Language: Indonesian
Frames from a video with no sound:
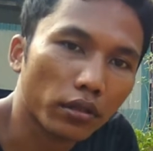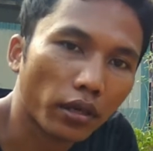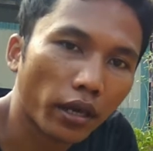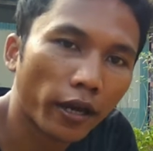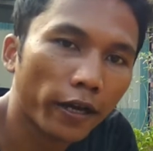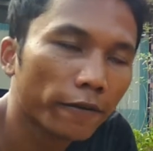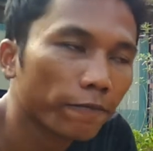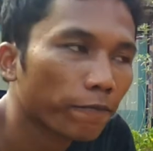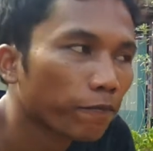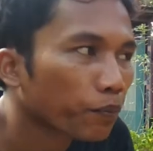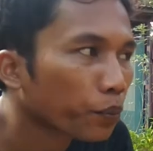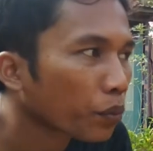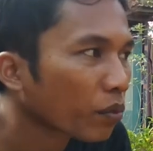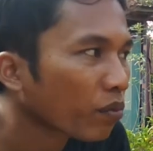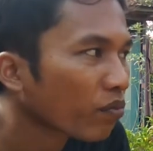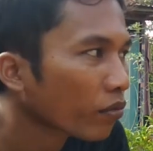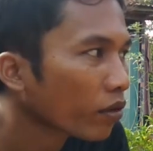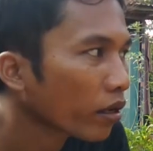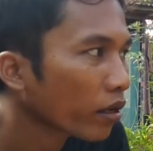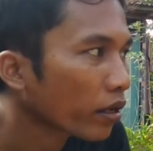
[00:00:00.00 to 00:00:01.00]
ya
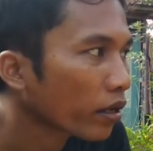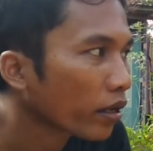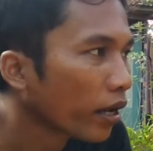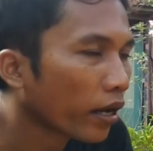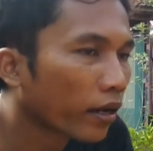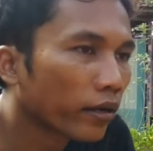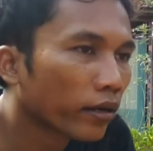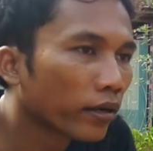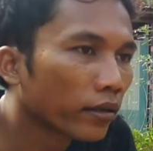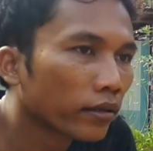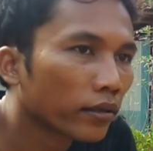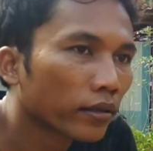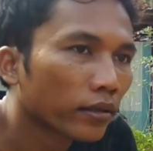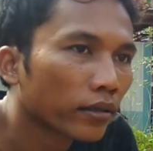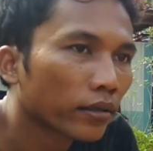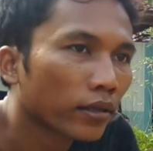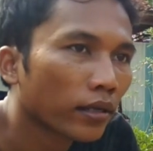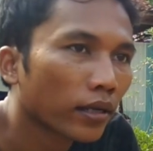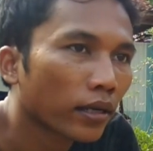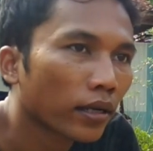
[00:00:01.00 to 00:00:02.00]
dan
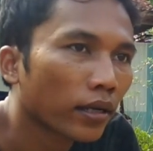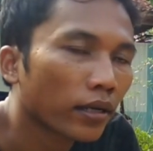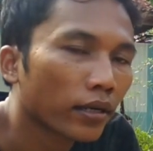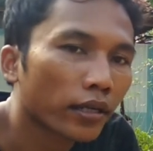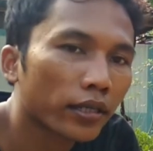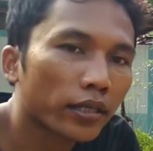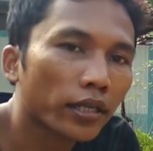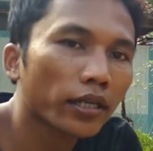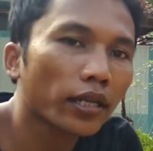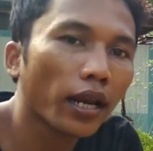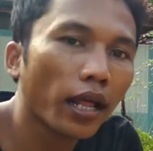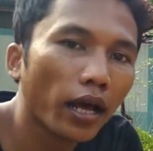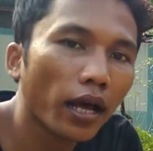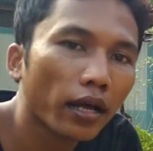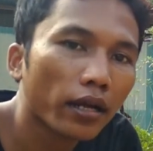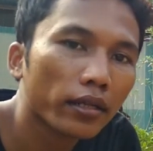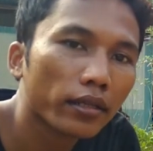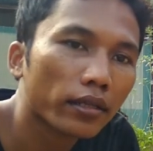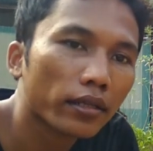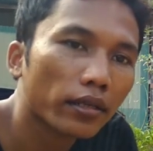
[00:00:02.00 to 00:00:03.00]
disinilah
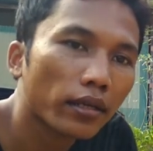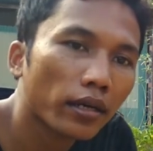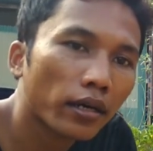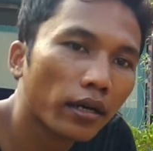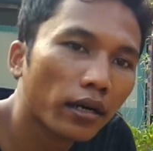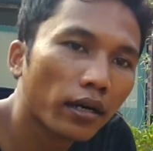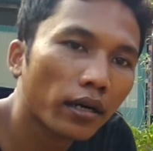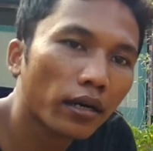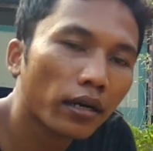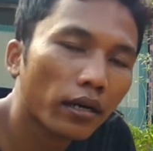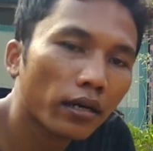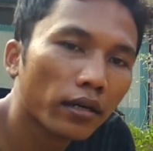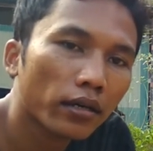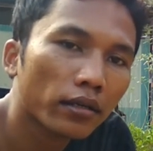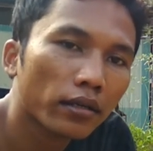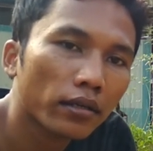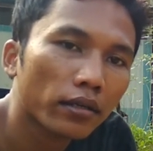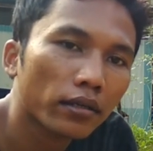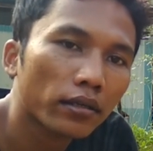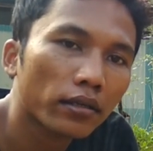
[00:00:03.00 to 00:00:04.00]
uh, eh,
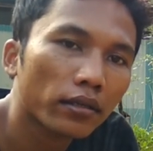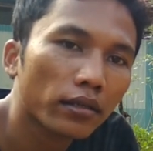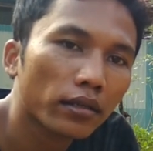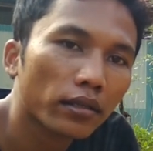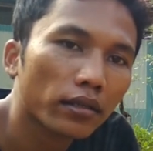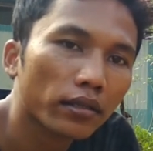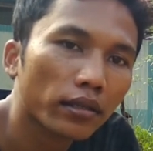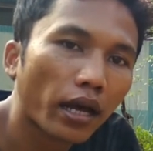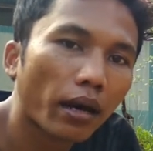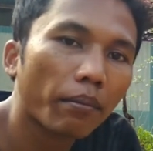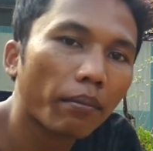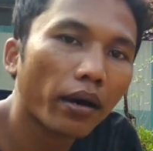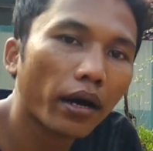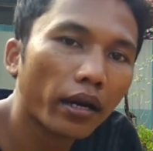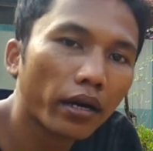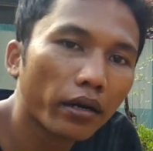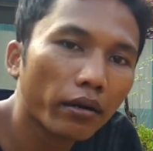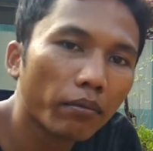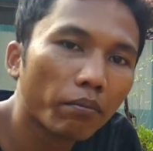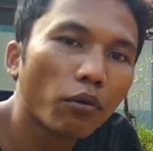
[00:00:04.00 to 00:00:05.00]

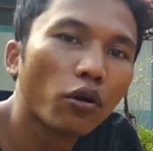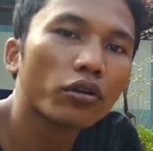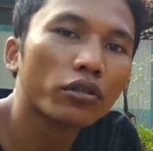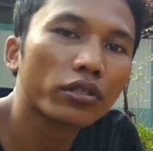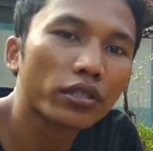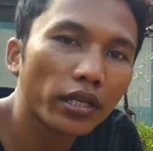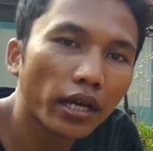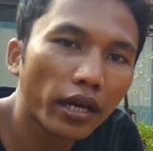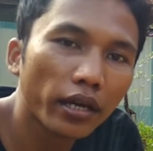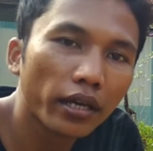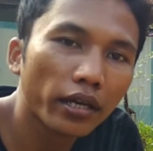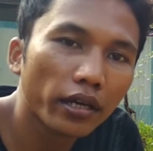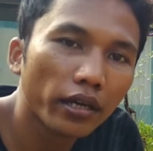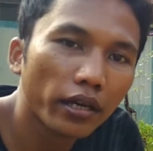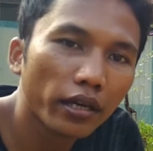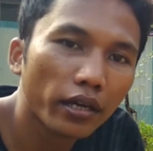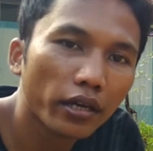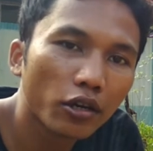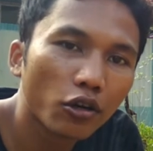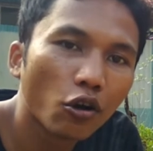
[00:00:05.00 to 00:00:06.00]
taman
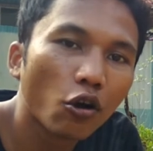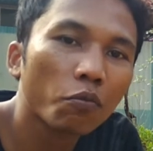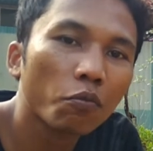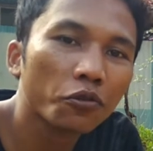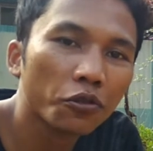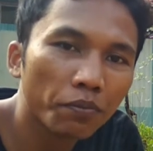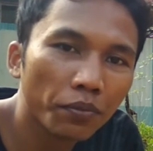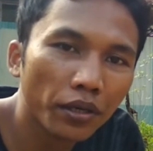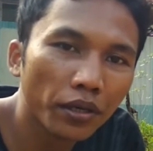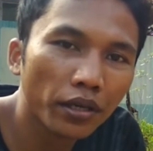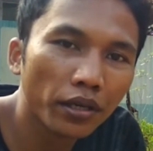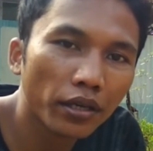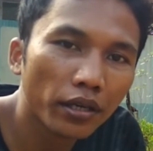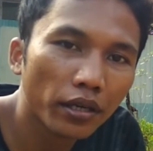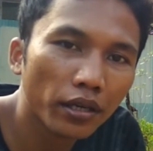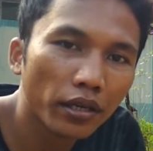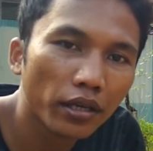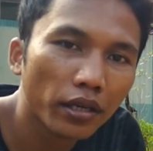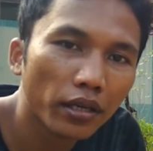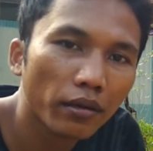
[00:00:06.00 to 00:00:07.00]
bonsai
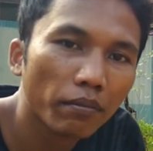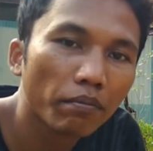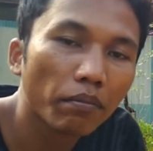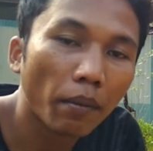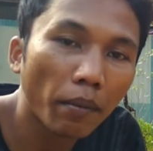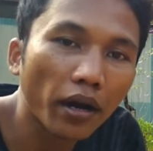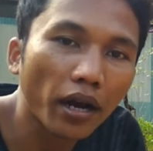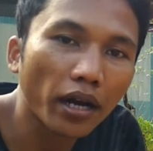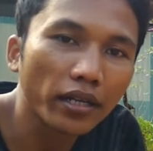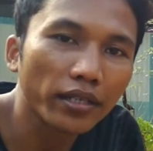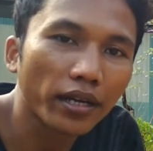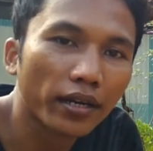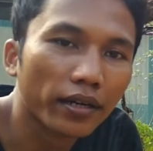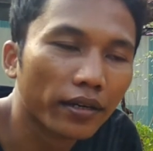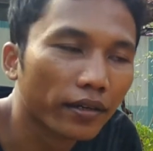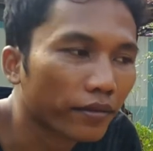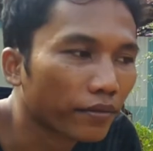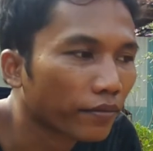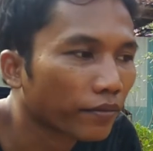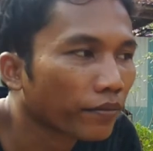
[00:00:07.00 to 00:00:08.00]
Komsbi
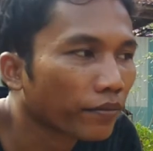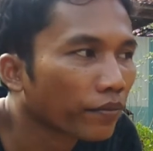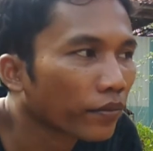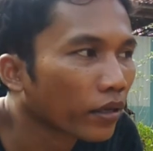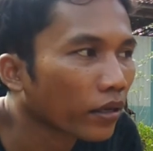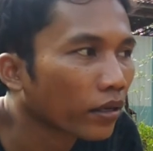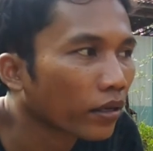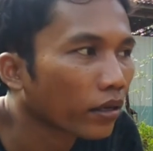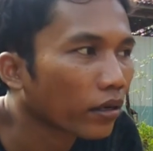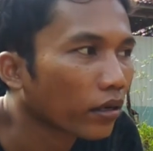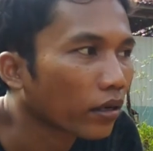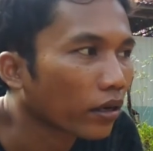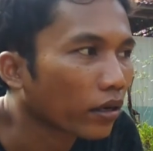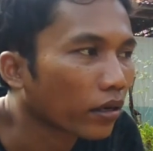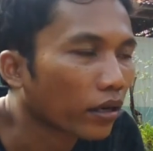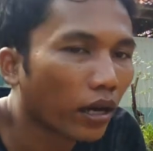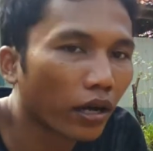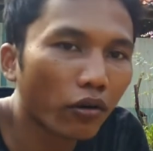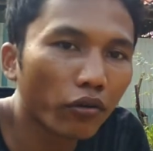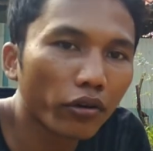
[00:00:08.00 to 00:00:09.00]
Pamekasan
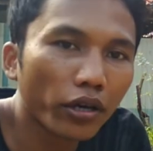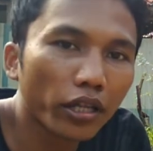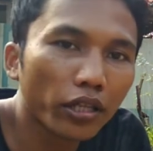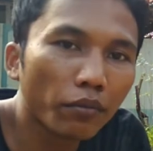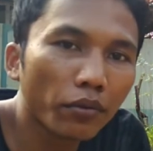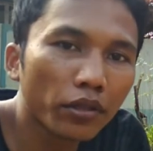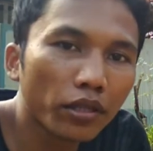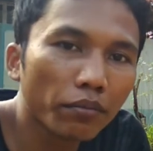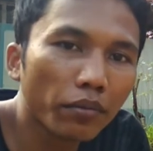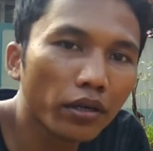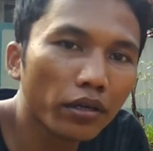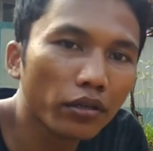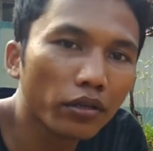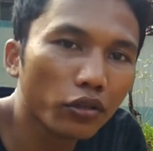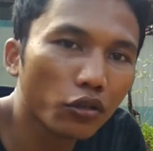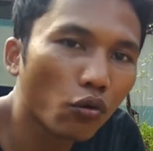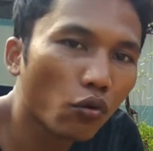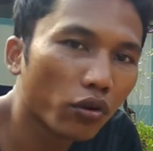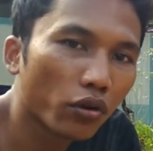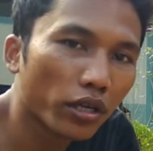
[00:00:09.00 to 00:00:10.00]
dan oke okay, teman-teman
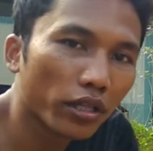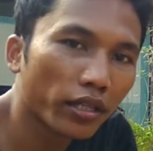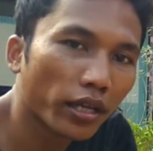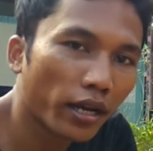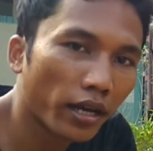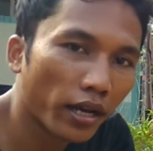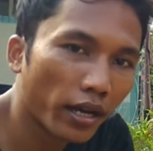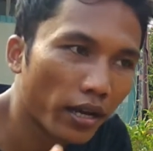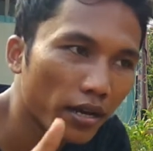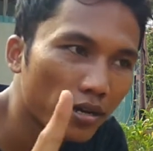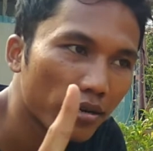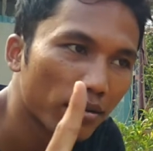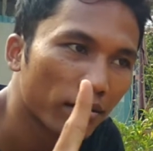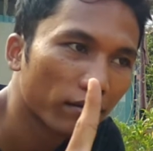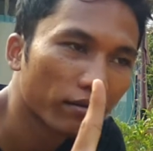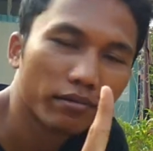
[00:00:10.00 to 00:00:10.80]
yuk kita